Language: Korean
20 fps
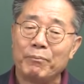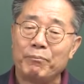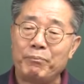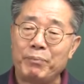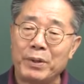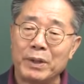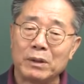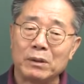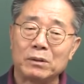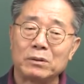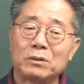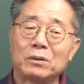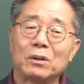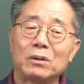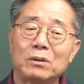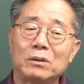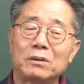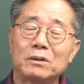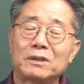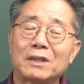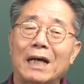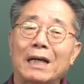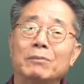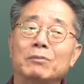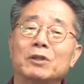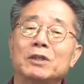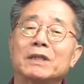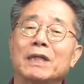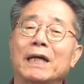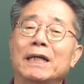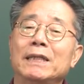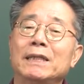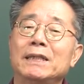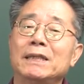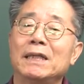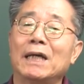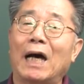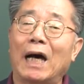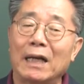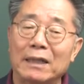비극적 삶을
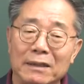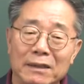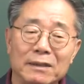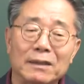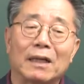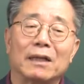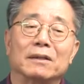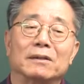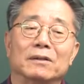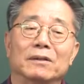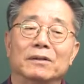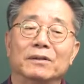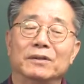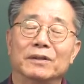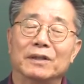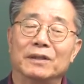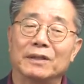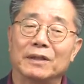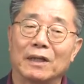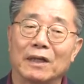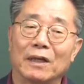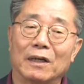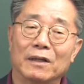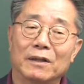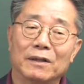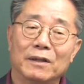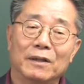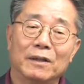살지 않는다는 걸 이제 제가